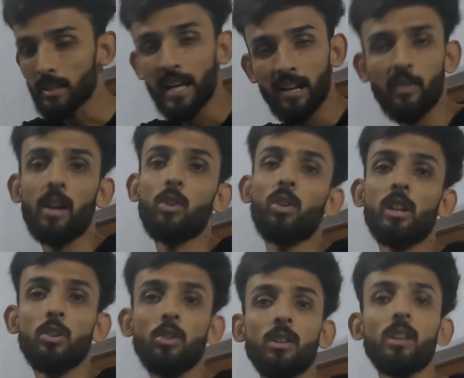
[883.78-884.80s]
সাইডে দাঁড়
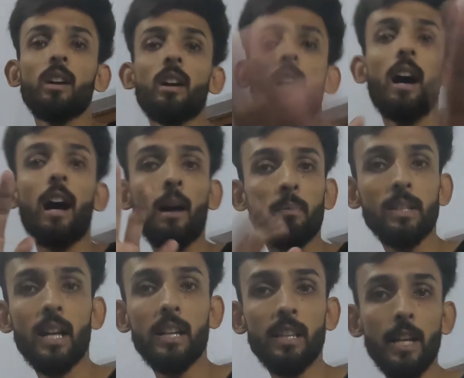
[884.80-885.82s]
করানো আমি
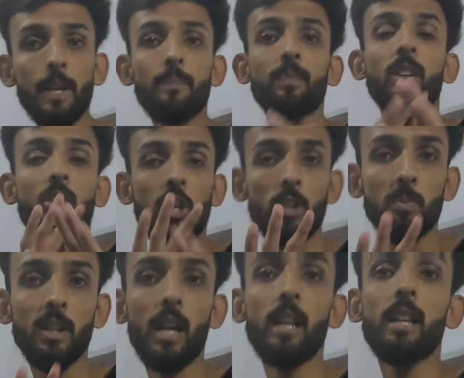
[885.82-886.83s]
দাঁড়িয়ে
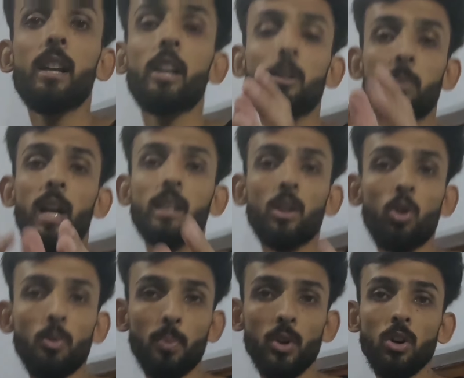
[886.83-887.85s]
রেশমি দাঁড়িয়ে রেশমির হাতে
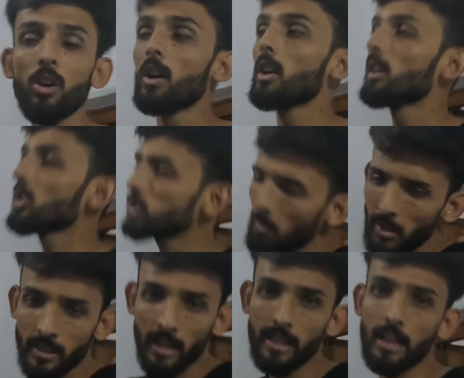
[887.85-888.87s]
গোপ্রো
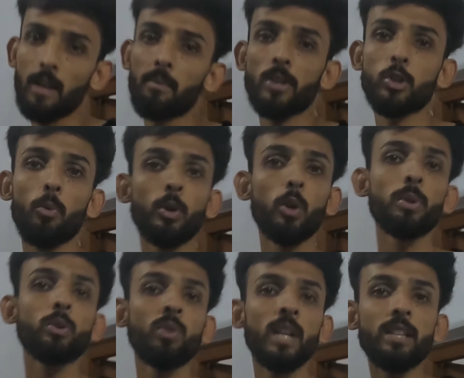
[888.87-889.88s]
সবাই দাঁড়িয়ে আমরা ছবি
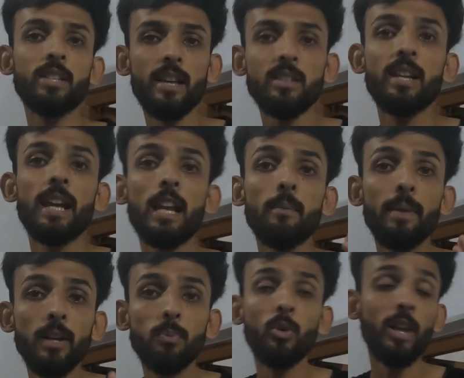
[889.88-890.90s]
টবি তুলে জাস্ট
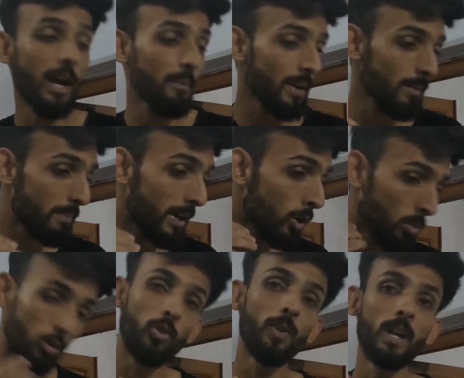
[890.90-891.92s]
হেলমেট পরে আমরা
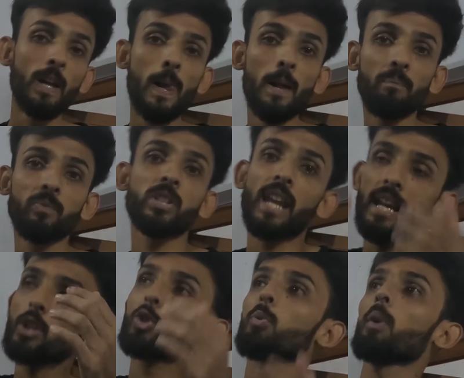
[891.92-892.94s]
বেরোবো
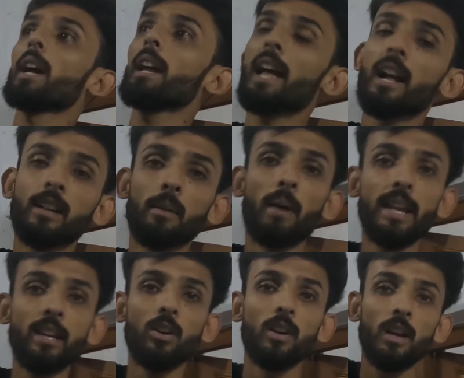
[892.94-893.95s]
সেই সময় একটা
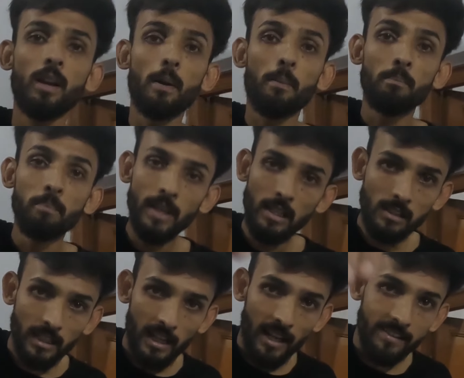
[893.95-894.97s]
বাইক মিডল
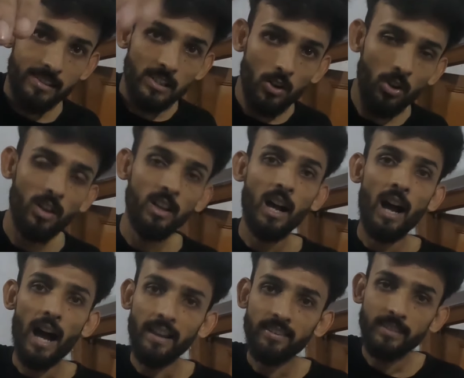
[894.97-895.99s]
থেকে আসছিল
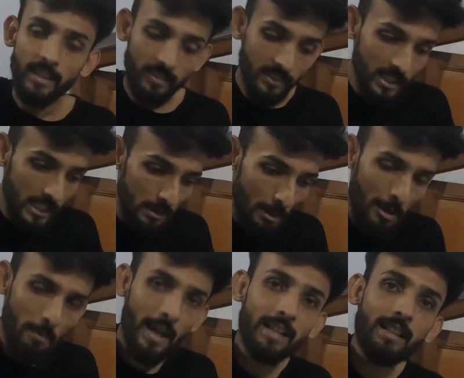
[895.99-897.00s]
আস্তে আস্তে
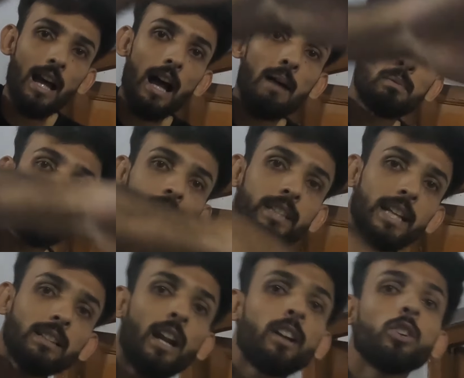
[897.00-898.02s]
কীভাবে বাইকটা আমাদের
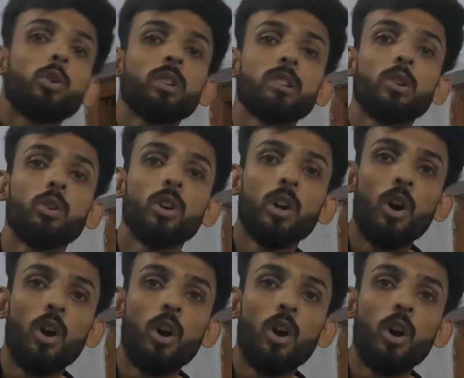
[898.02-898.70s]
দিকে টার্ন করে দিল